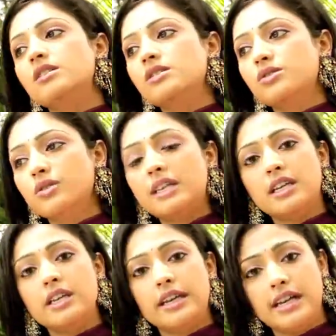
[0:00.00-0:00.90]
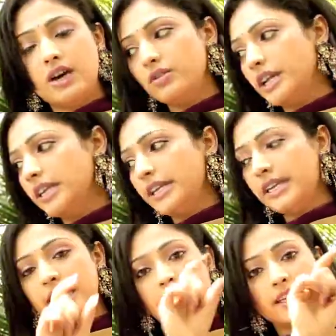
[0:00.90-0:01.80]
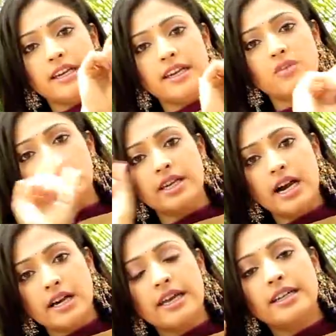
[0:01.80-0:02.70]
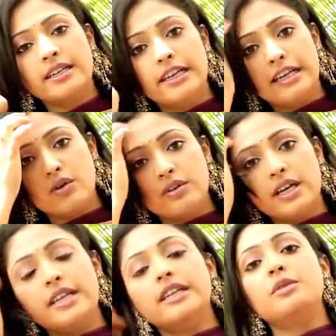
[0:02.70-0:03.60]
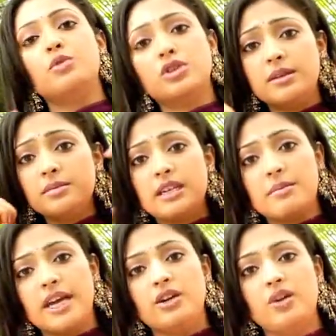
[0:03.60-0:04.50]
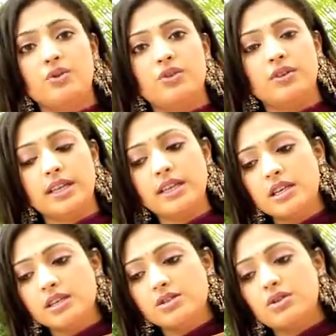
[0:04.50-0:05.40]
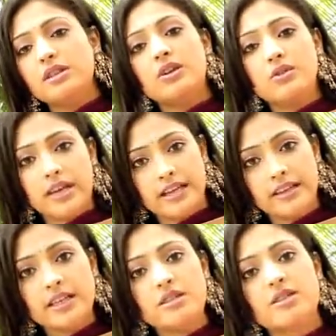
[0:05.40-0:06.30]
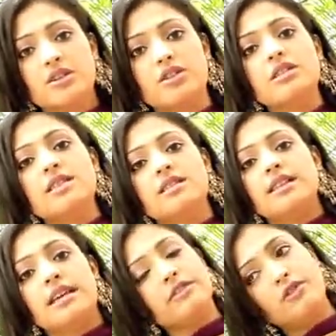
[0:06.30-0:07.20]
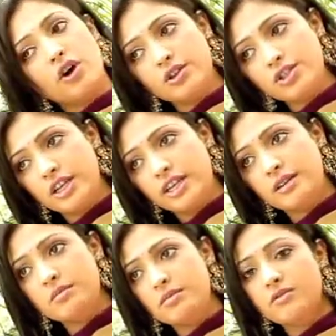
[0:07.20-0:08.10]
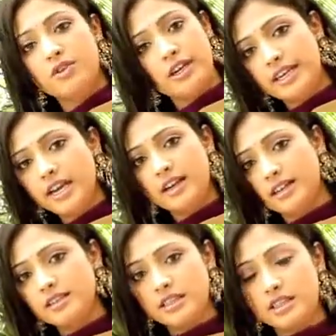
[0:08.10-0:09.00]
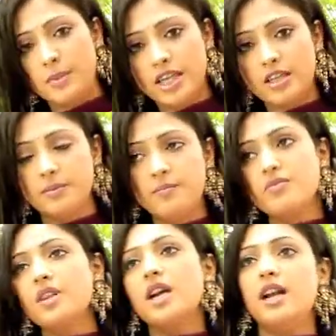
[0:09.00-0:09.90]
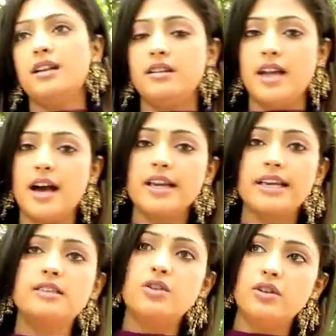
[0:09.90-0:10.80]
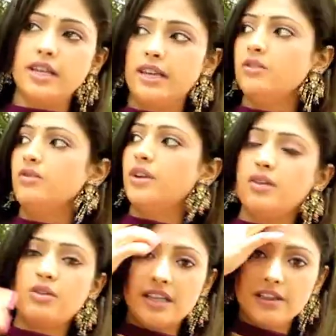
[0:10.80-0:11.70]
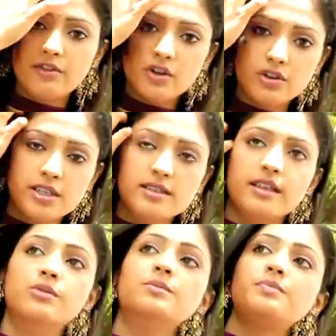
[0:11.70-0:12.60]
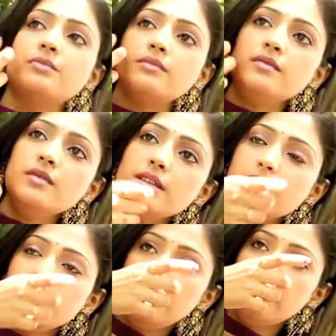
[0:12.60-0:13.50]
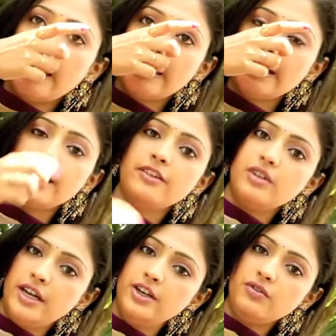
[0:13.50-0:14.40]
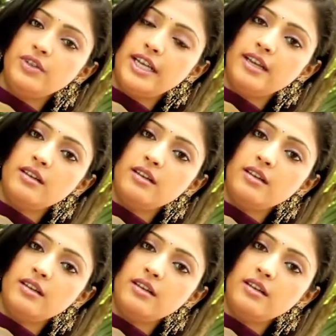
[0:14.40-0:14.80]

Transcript: సో తనకి ఎలా ఉండాలి ఈ క్యారెక్టర్ ఎలా ఉండాలి ఆ క్యారెక్టర్ ఎలా ఉండాలి అనేది మొత్తం తన మైండ్లో ఉంటుంది సో తను ఏది ఇన్స్ట్రక్షన్స్ ఇస్తే దాన్ని ఫాలో చేయడం ఫర్ ఎనీ ఆర్టిస్ట్ ఇట్స్ బెటర్ అండ్ నా కేసులో నేను కూడాను అదే ఫాలో చేస్తాను సి డైరెక్టర్ ఎండ్ ఆఫ్ ది డే